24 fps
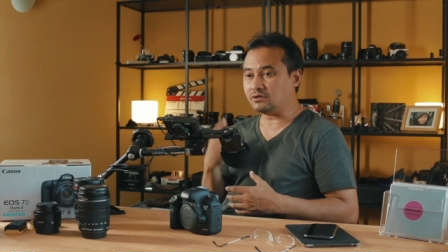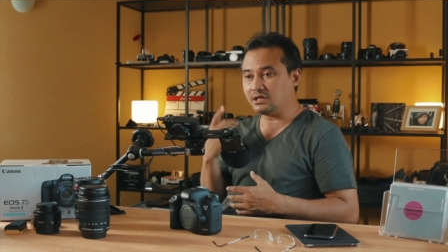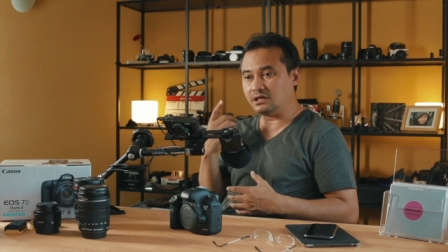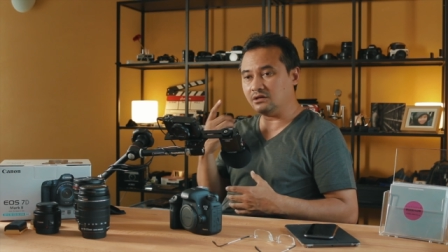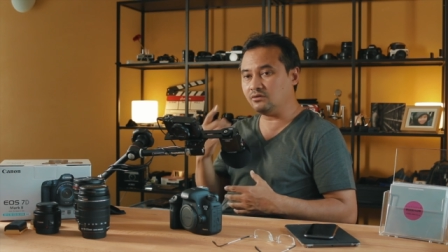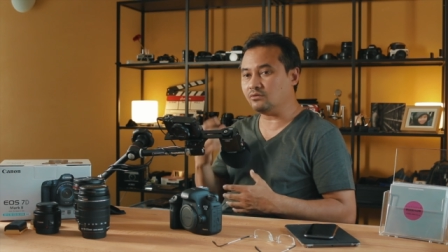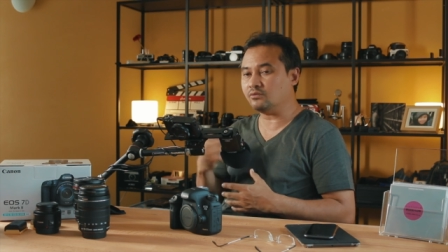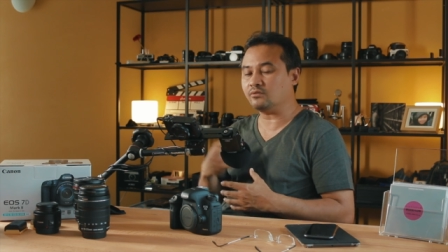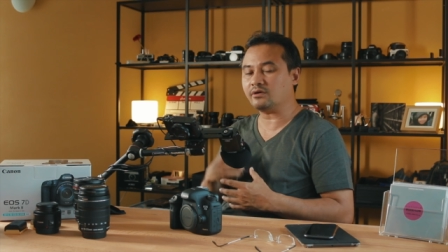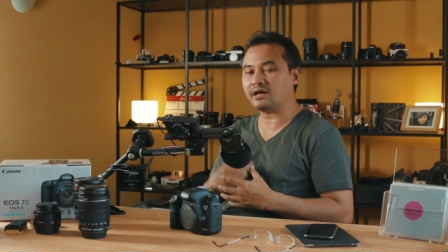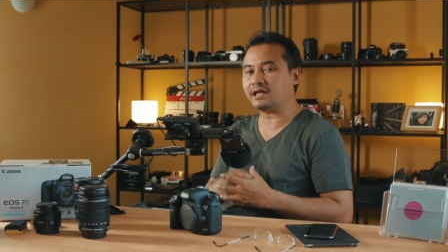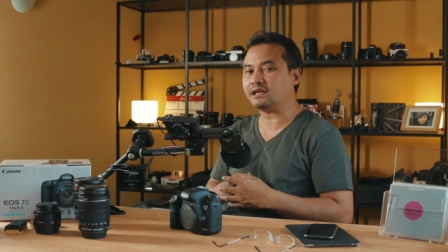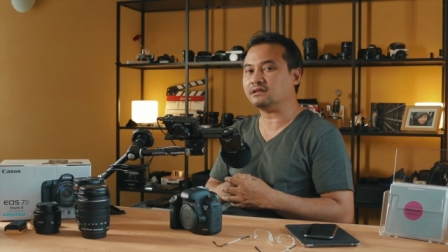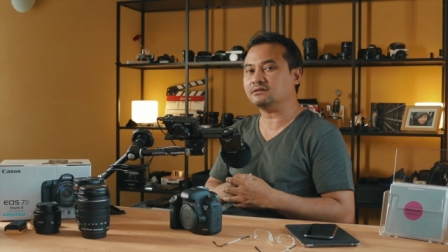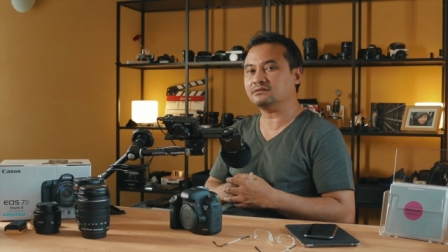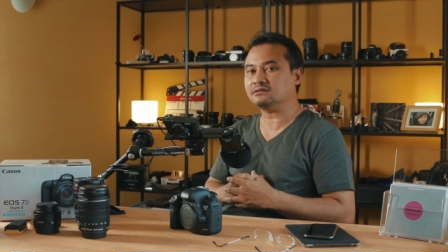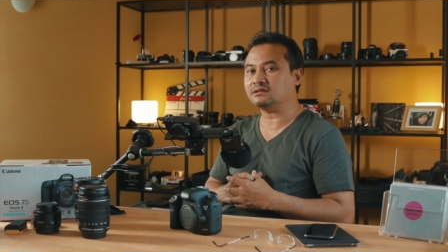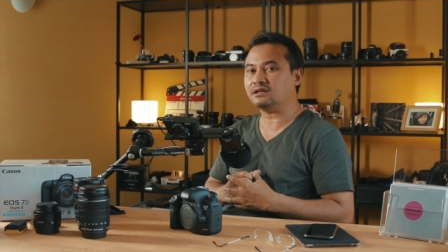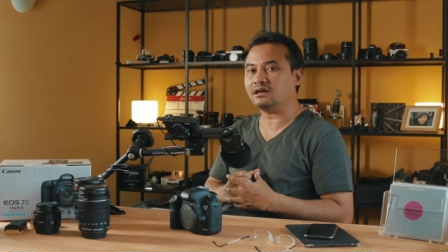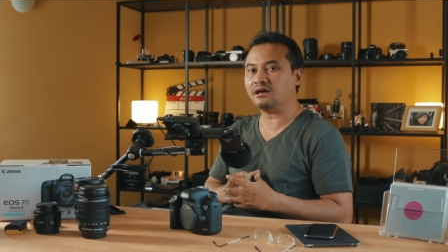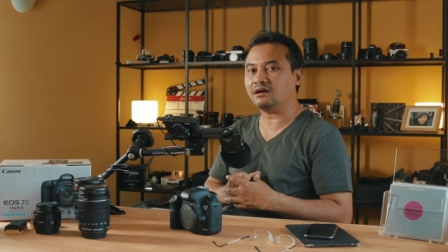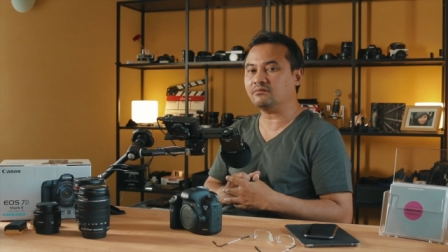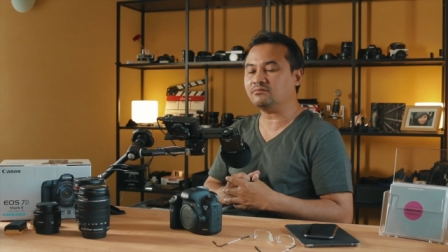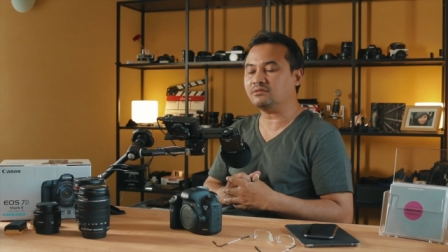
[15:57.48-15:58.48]
ยวได้ดูกัน
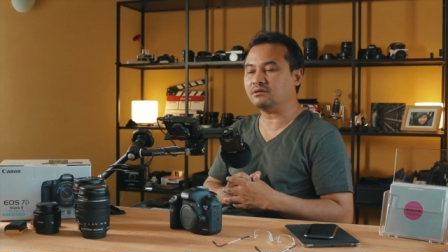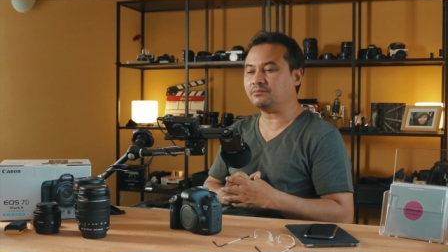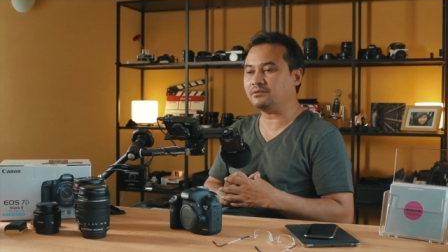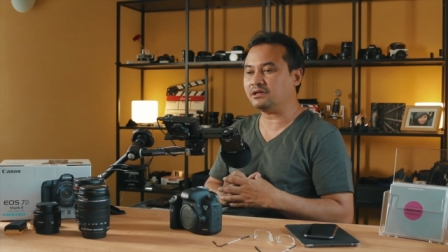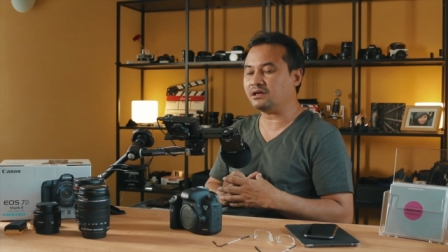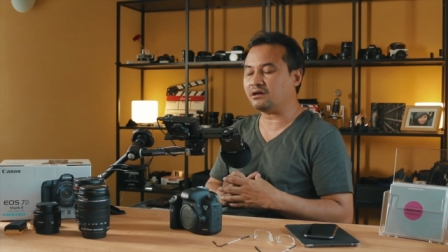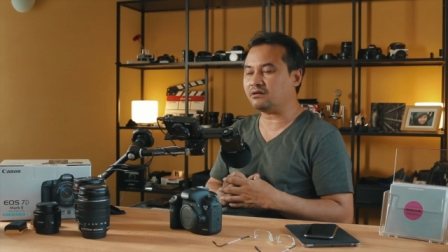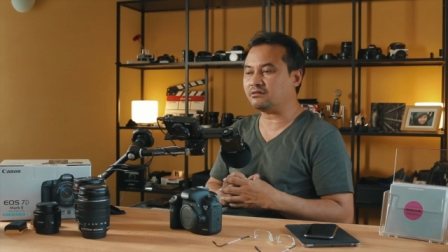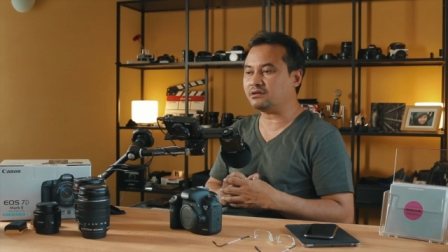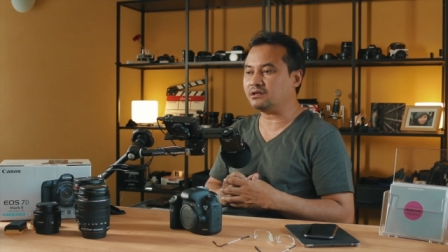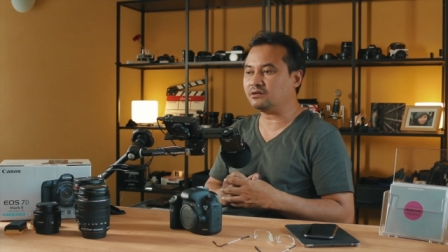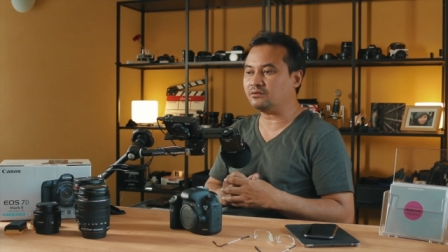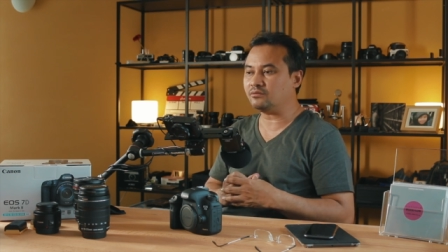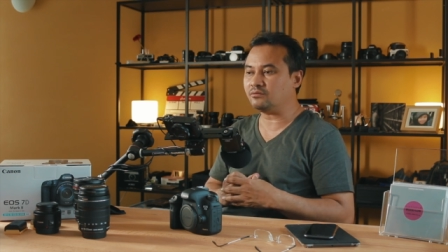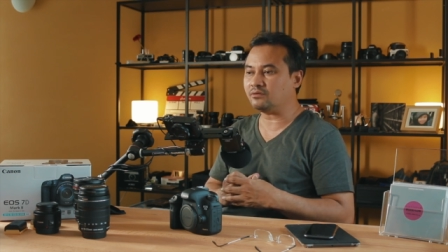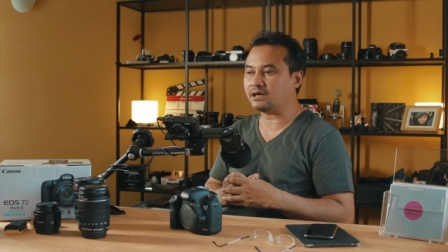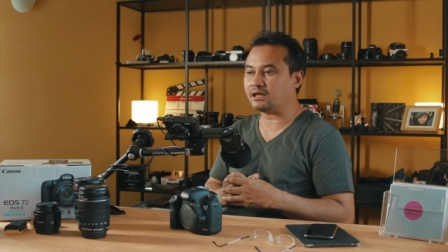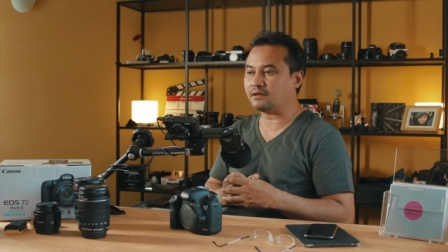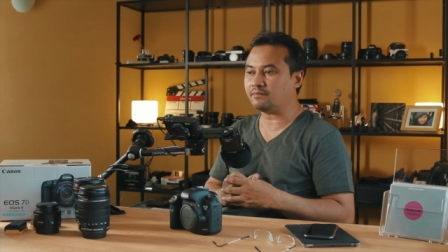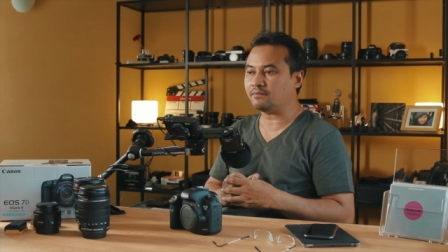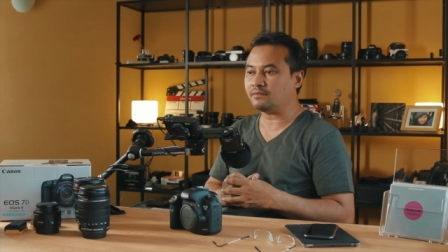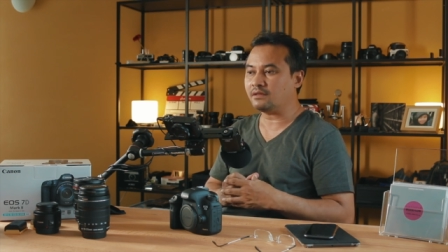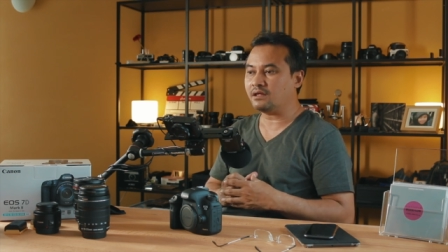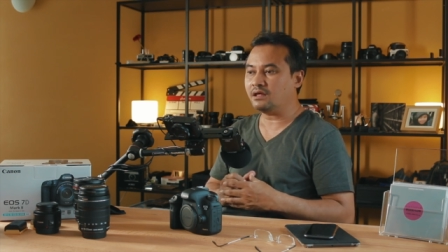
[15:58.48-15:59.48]
นะครับ เดี๋ยวพี่เอาได้ดู
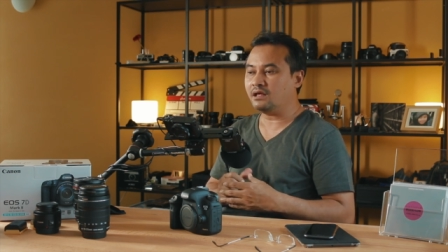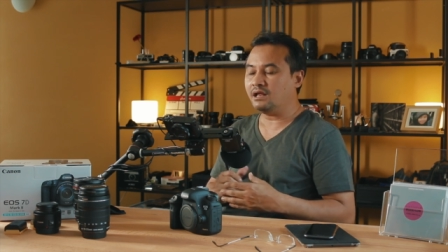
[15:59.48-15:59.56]
กัน